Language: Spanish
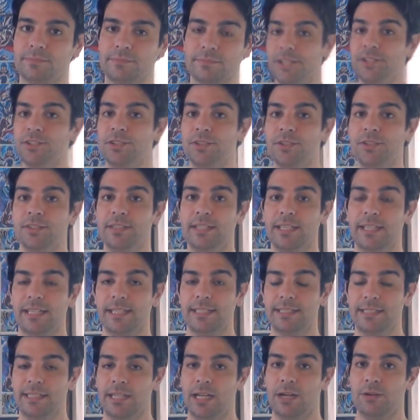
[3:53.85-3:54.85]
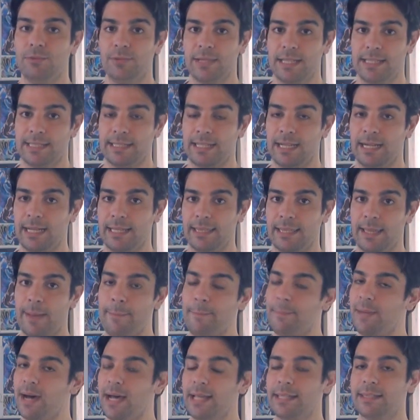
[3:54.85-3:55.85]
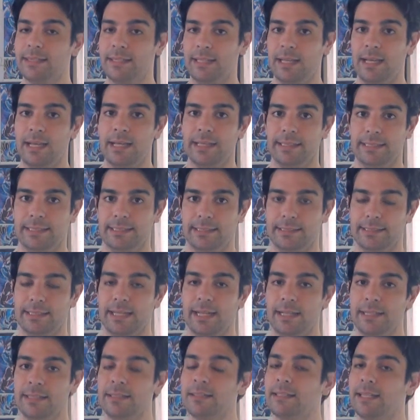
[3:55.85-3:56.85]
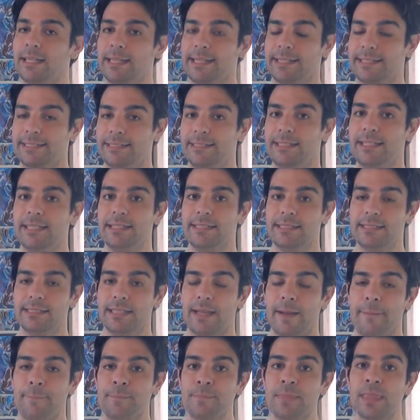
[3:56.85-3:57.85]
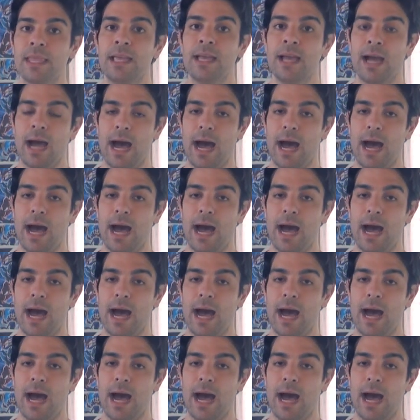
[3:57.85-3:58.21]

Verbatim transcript: El hecho de que sea una saga tan vasta y tan extensa